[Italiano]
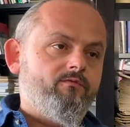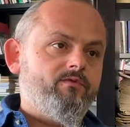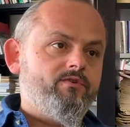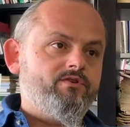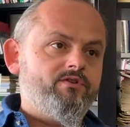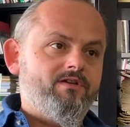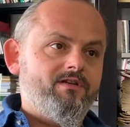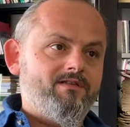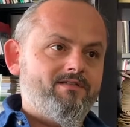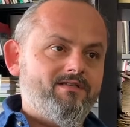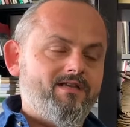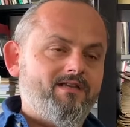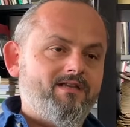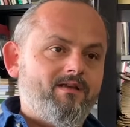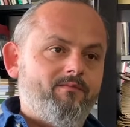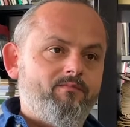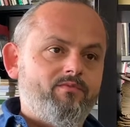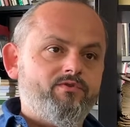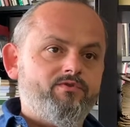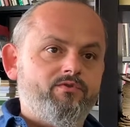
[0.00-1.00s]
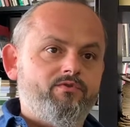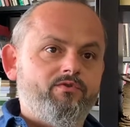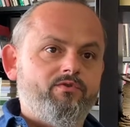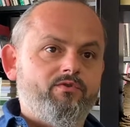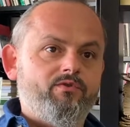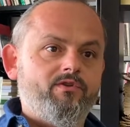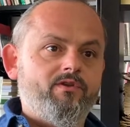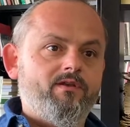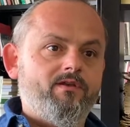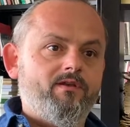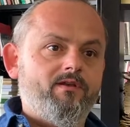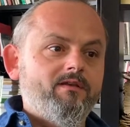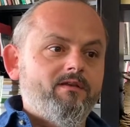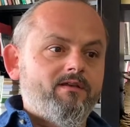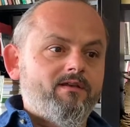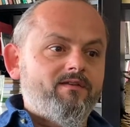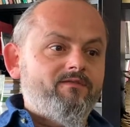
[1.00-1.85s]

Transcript: invece l'azienda ha bisogno di